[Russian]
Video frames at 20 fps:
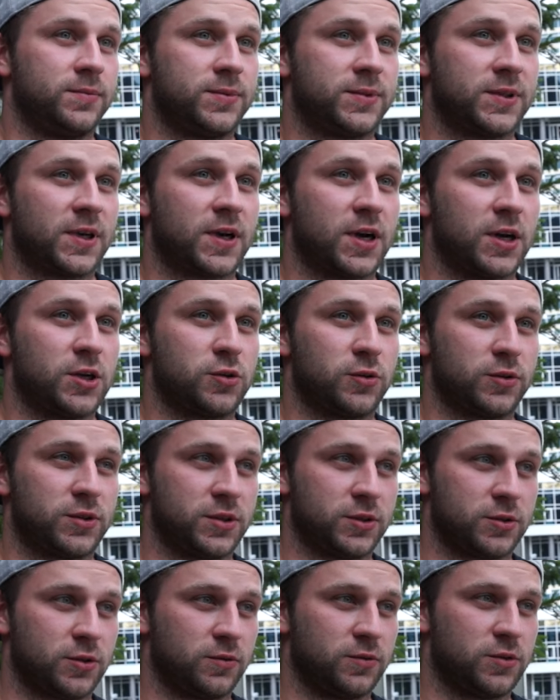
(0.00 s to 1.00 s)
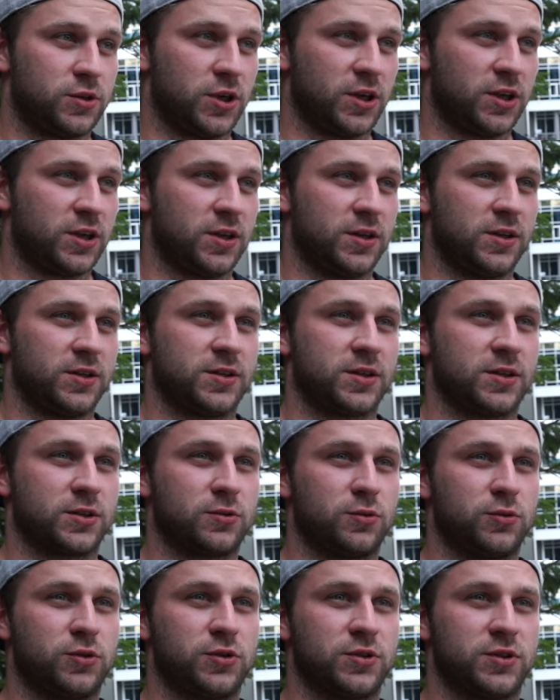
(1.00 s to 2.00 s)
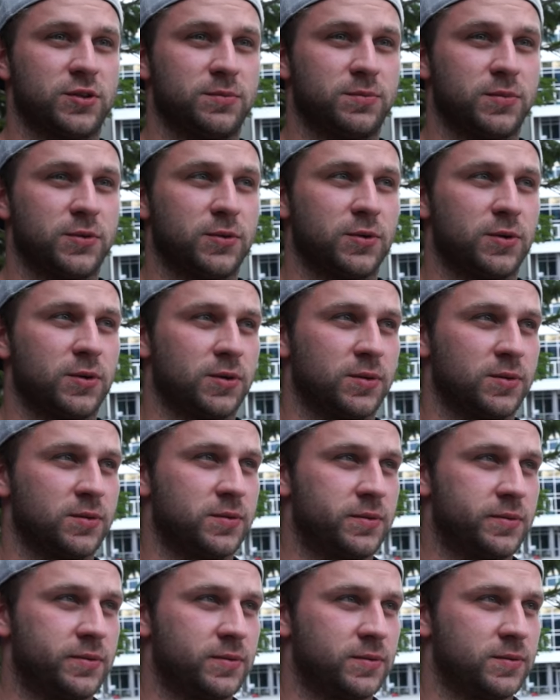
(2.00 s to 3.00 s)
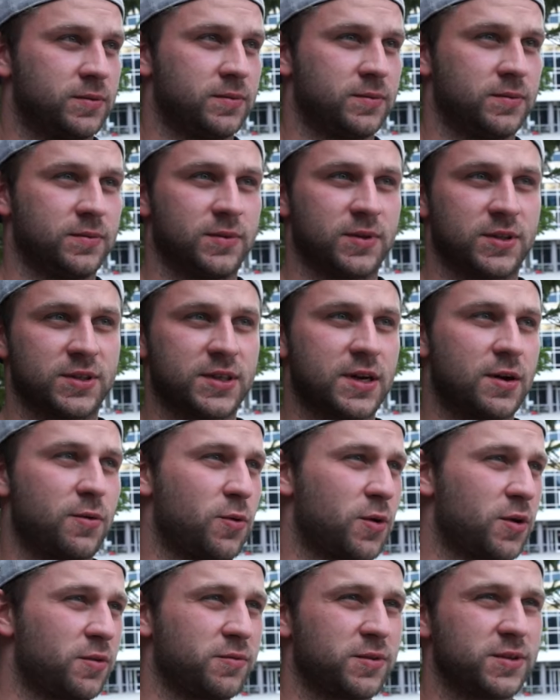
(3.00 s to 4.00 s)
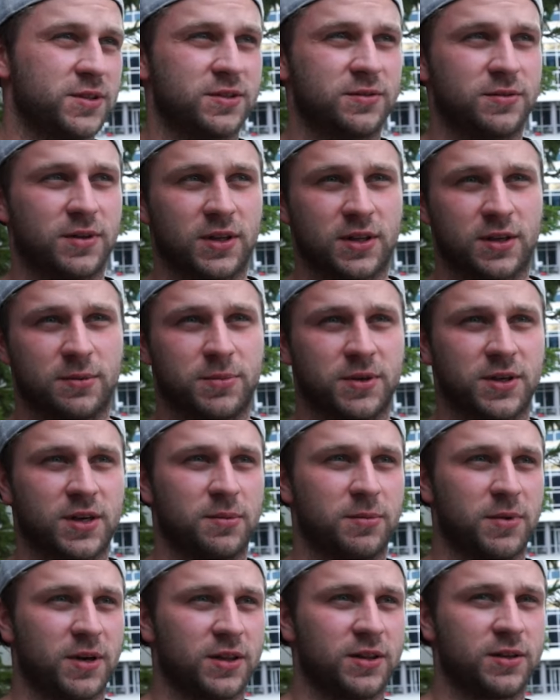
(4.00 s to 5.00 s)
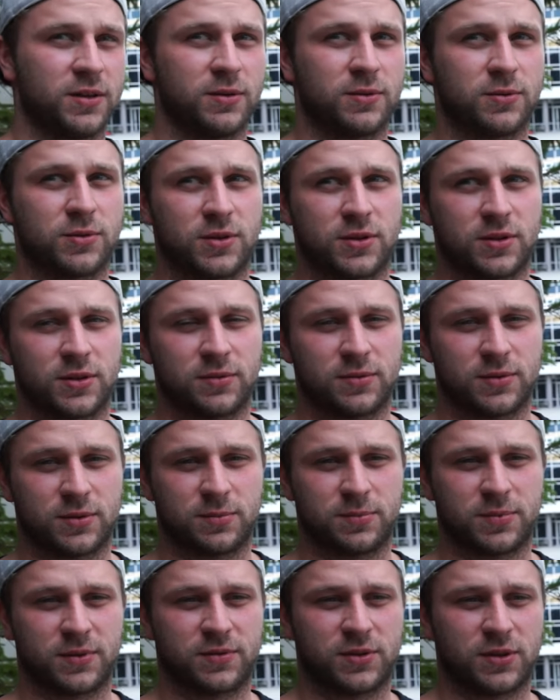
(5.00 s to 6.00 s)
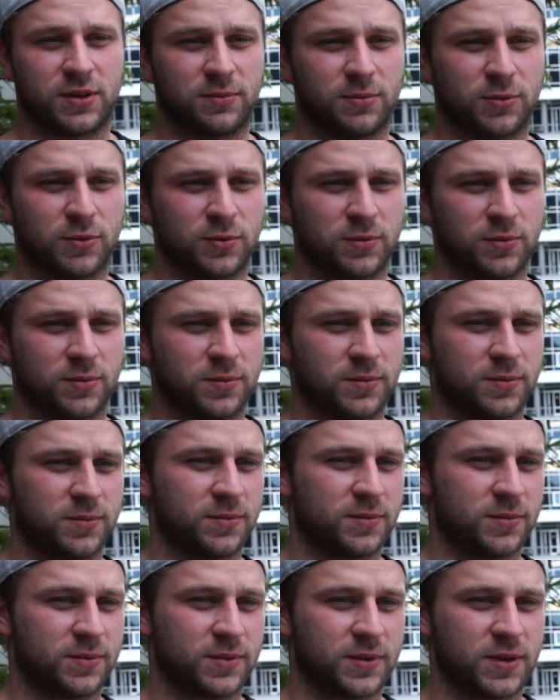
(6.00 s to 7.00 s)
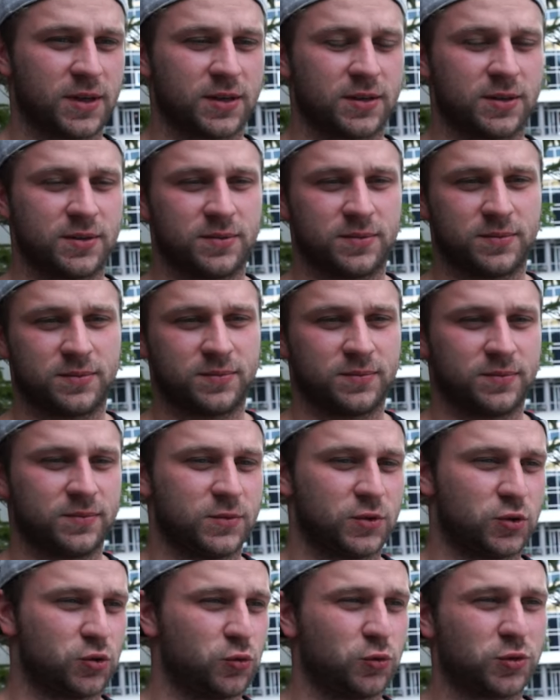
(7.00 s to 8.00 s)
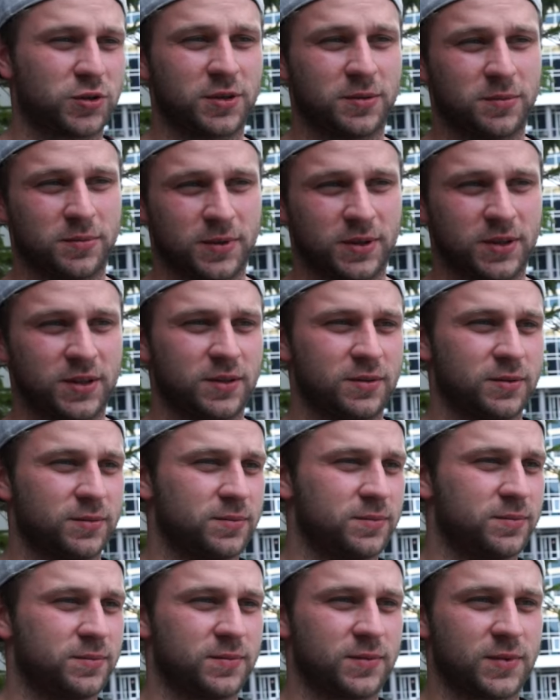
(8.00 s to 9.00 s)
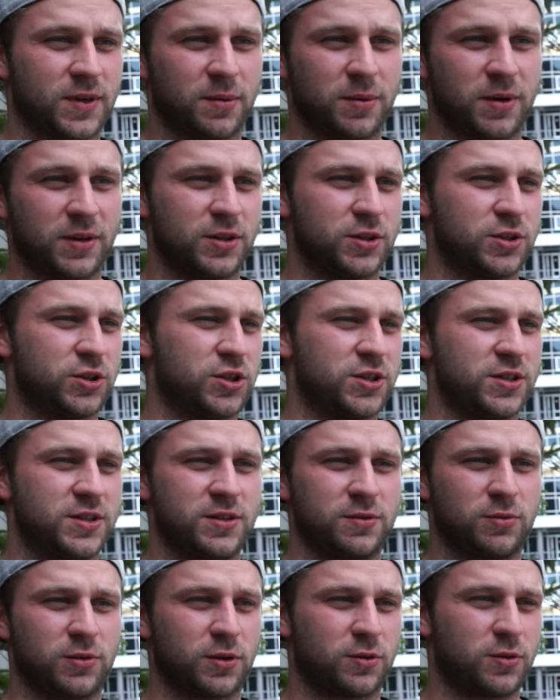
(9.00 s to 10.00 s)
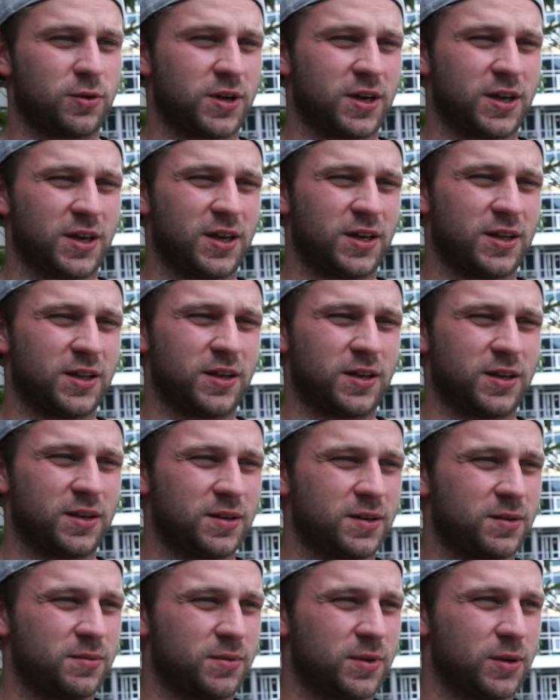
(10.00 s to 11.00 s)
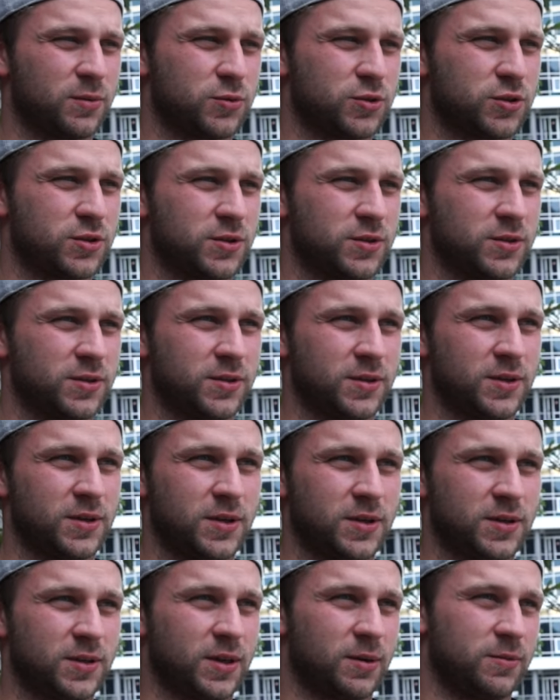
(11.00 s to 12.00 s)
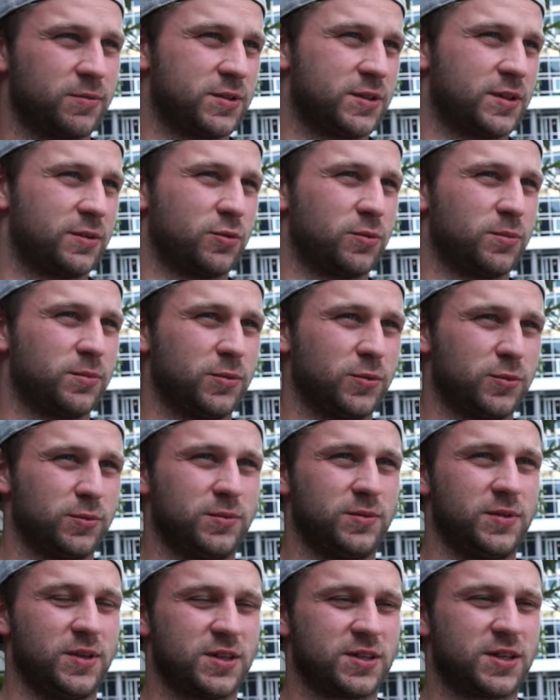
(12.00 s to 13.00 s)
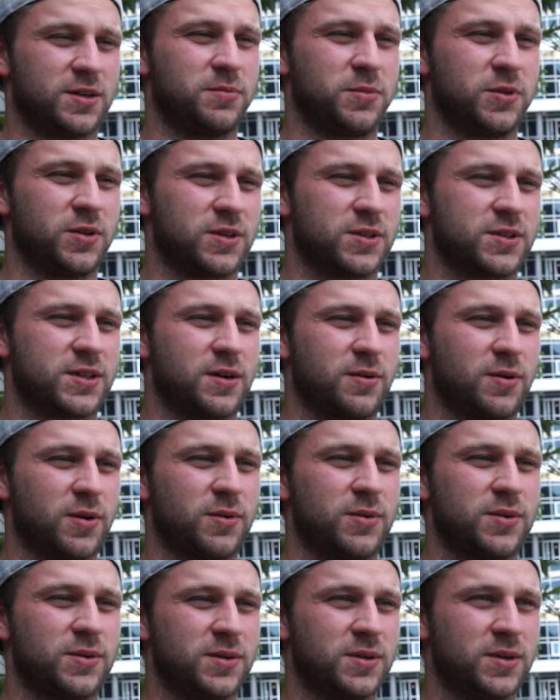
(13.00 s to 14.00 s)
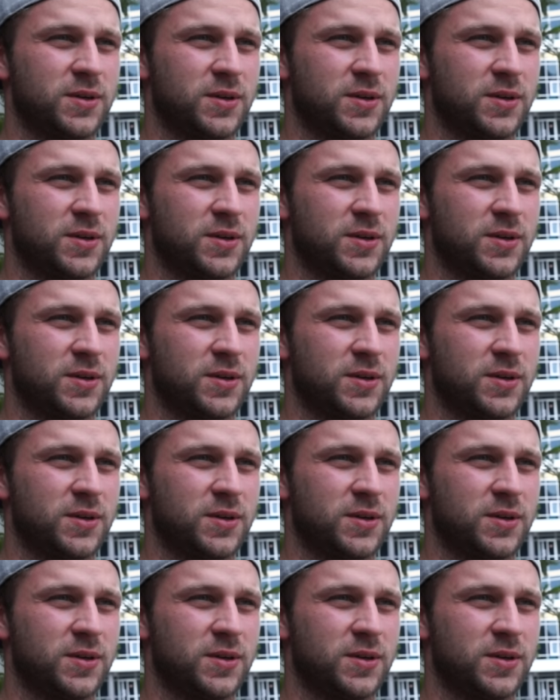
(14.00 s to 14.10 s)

заканчивал сезон в Чехии и соскучился по разговорам в раздевалке, по командной, вот этой, по всему, как шуткам и командной жизни, вот такой хоккейной, потому что там в основном ну, не с кем было разговаривать.